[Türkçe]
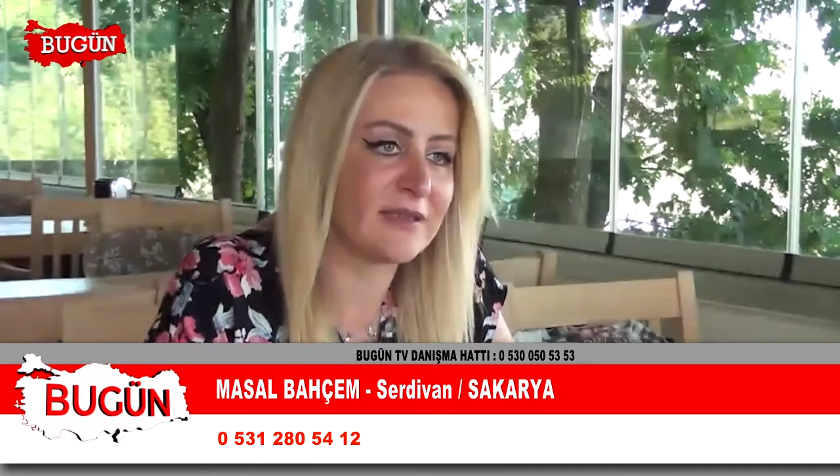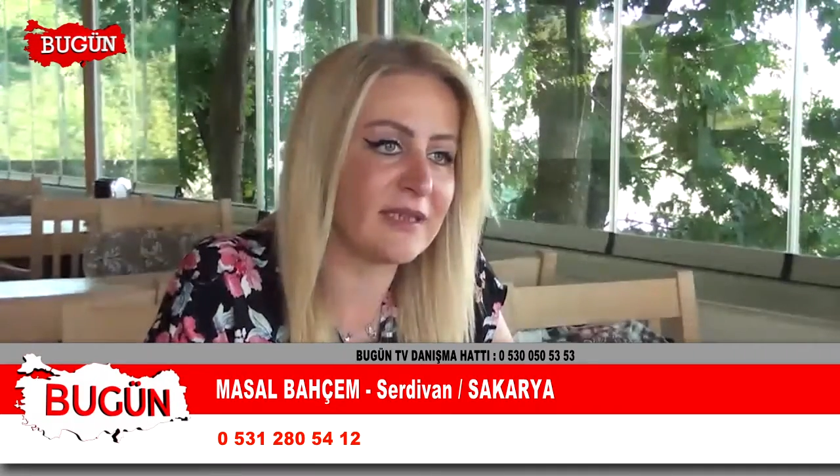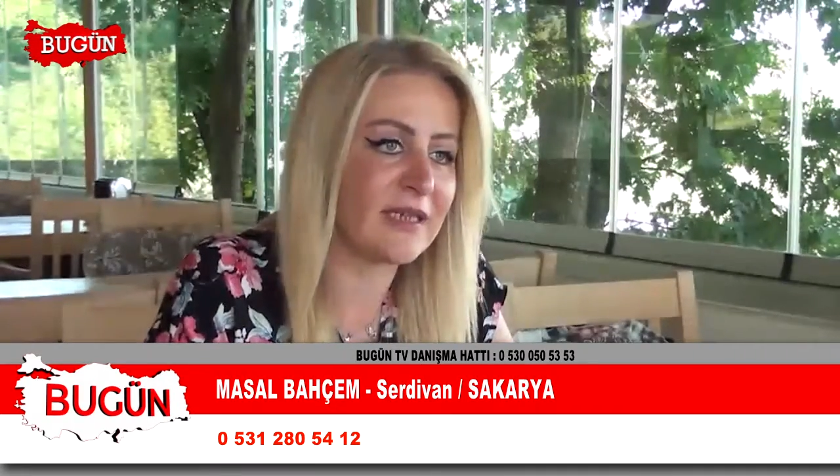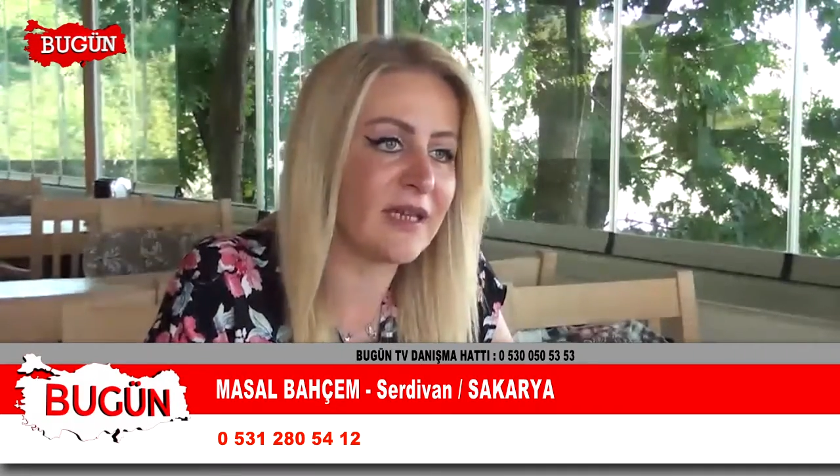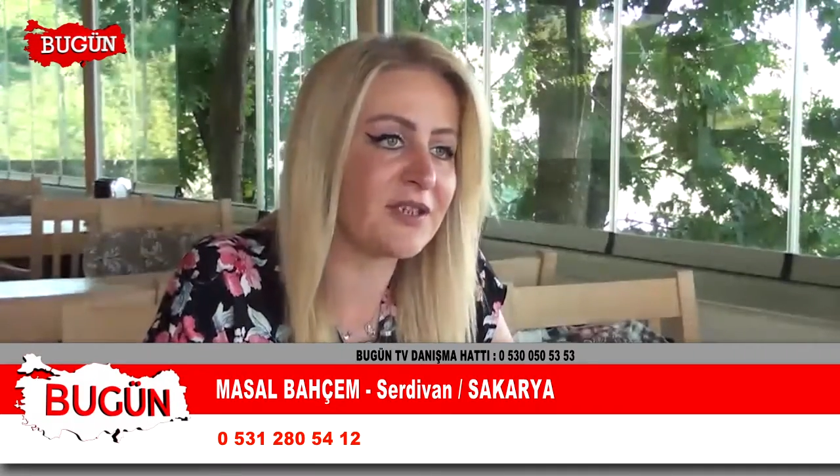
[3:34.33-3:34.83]

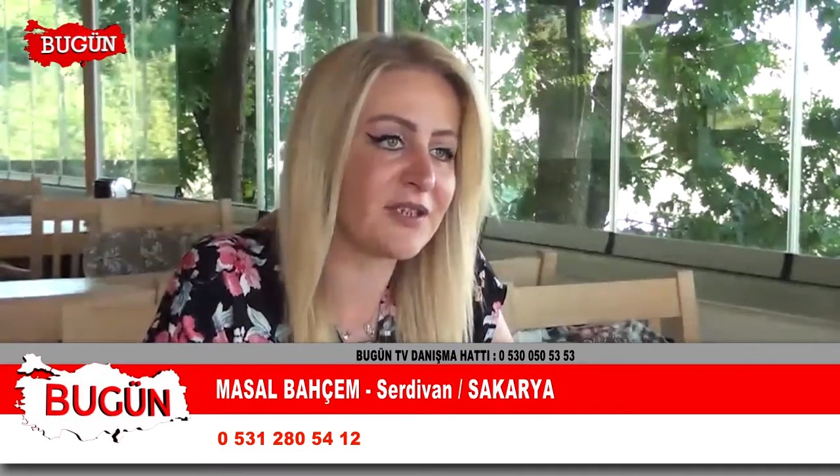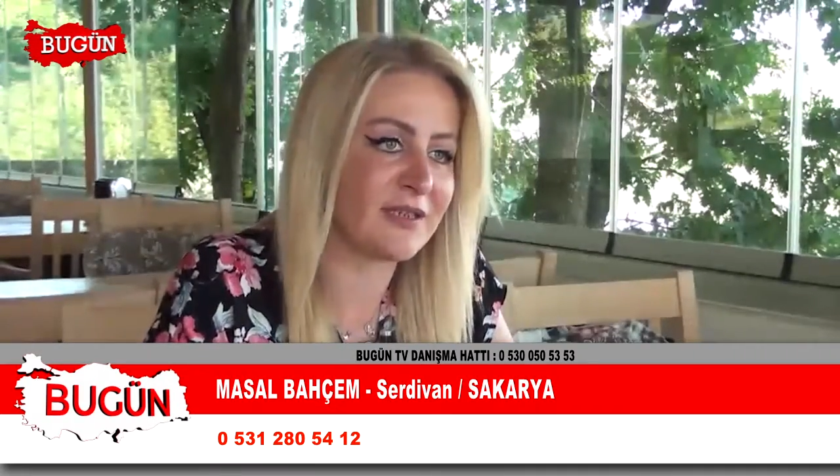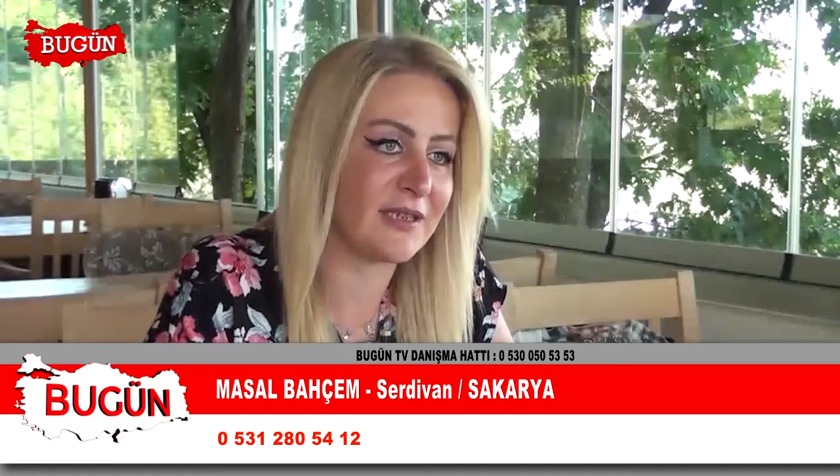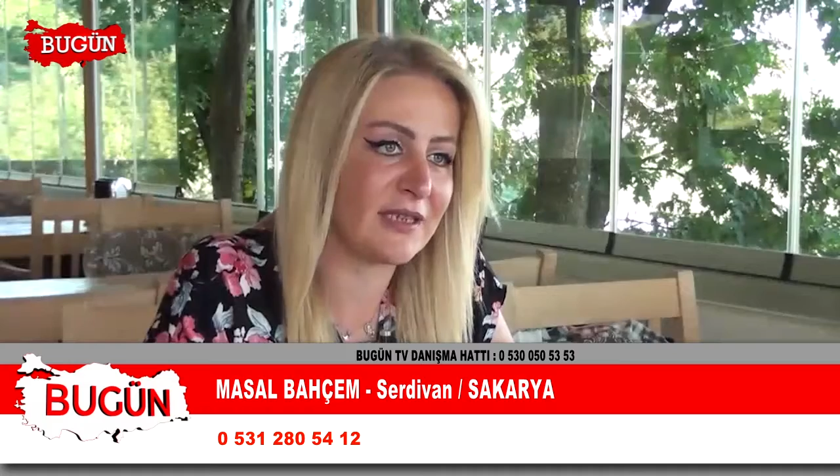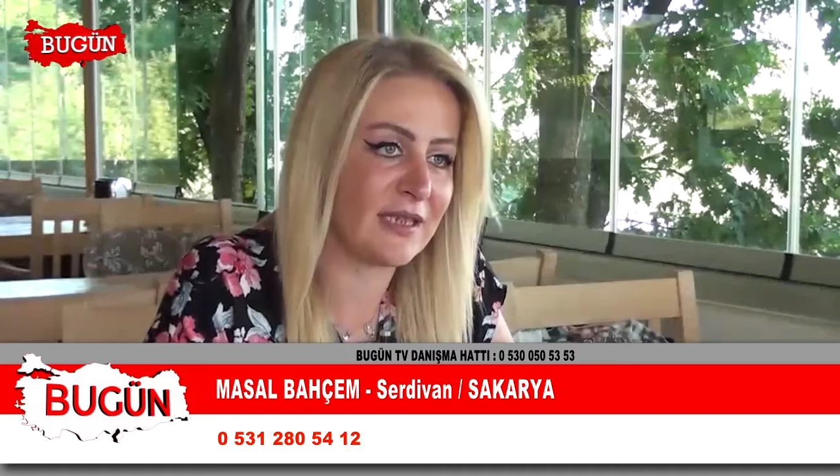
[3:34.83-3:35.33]
Yani
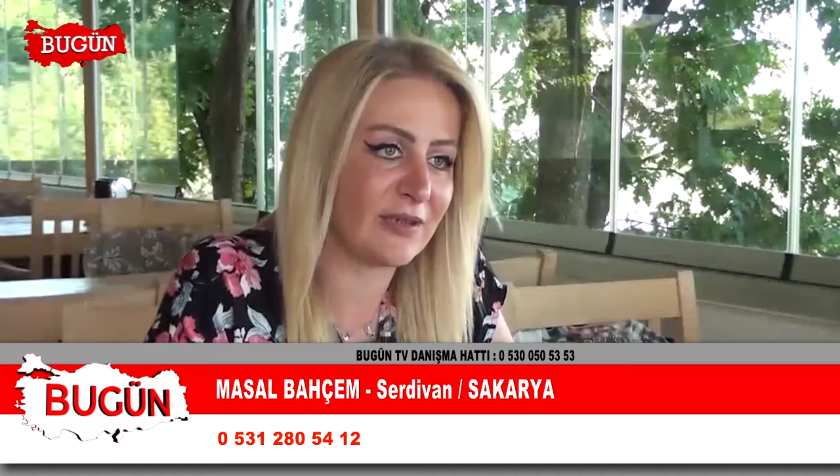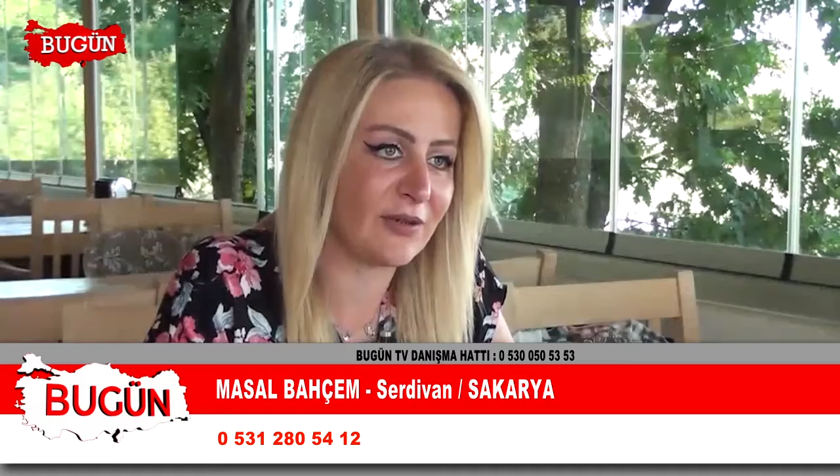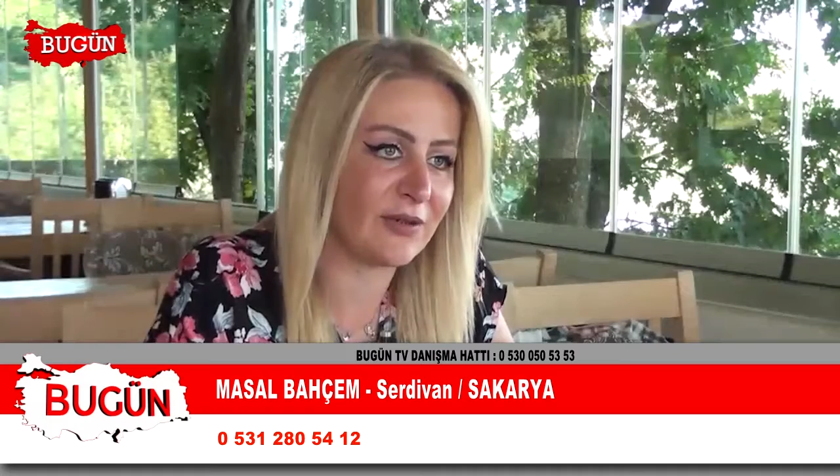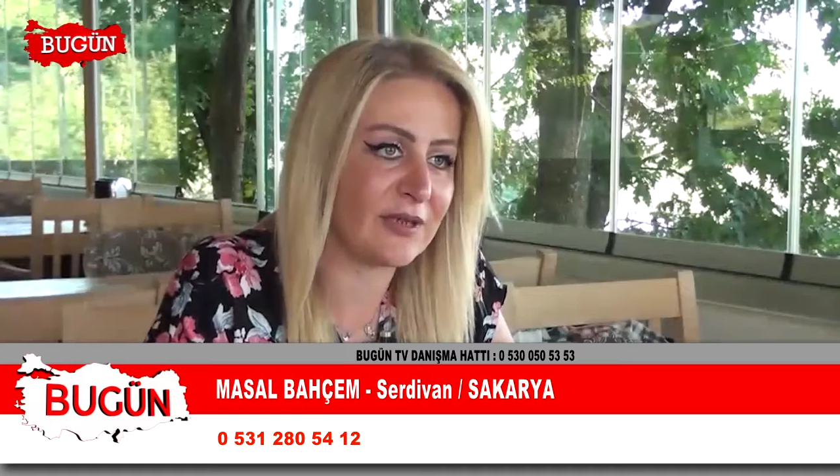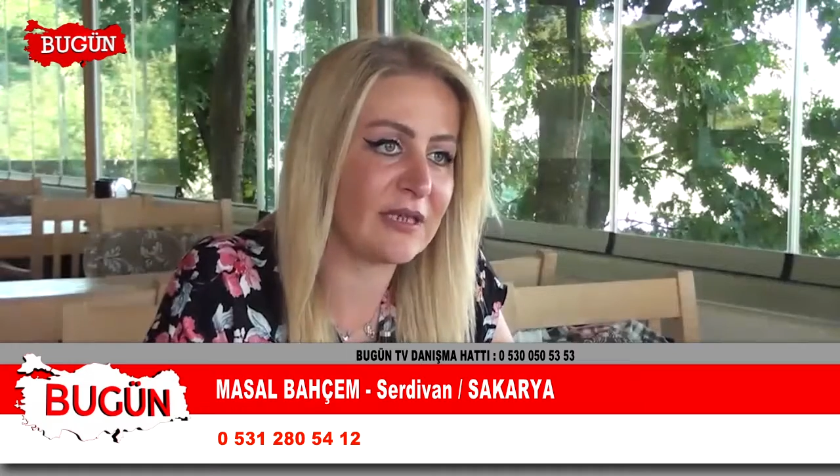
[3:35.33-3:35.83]
aşkla ilerliyor.